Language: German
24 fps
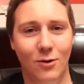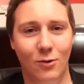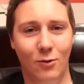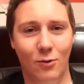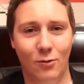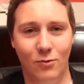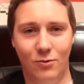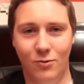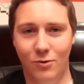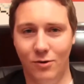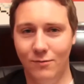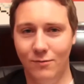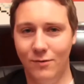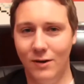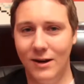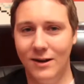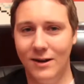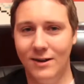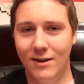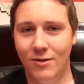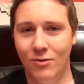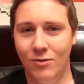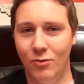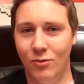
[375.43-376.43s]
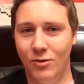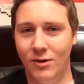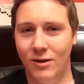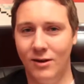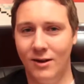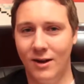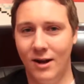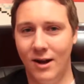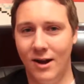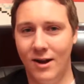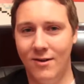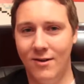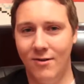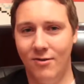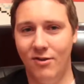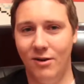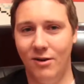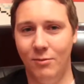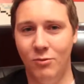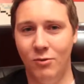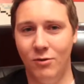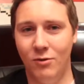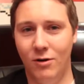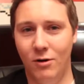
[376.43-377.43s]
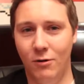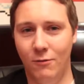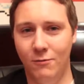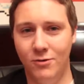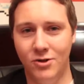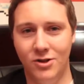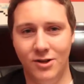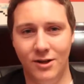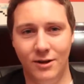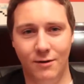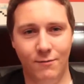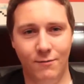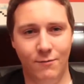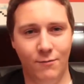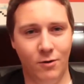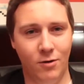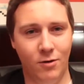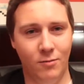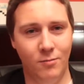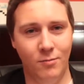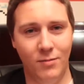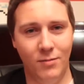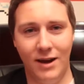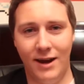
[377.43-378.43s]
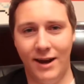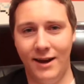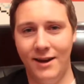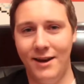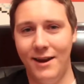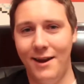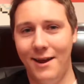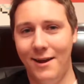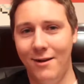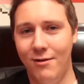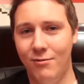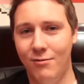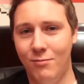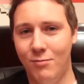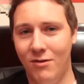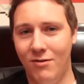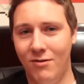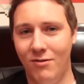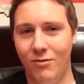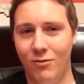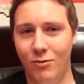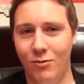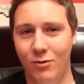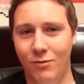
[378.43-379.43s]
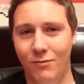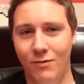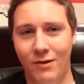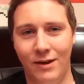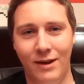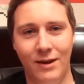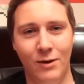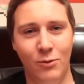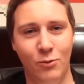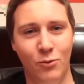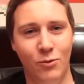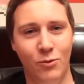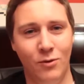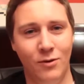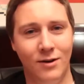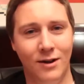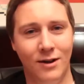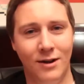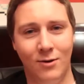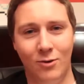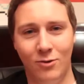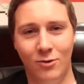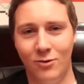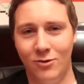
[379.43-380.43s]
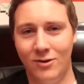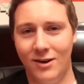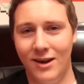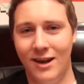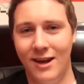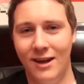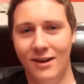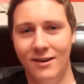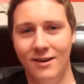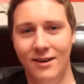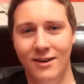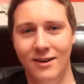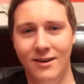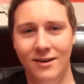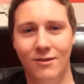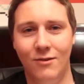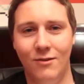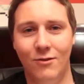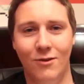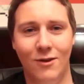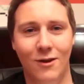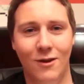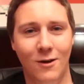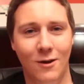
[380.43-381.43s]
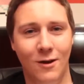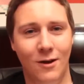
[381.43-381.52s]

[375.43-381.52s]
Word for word: Und dort will ich dann so eine kleine Sammlung aufstellen. Vom NES bis zur Wii U und dann auch noch die Handhelds.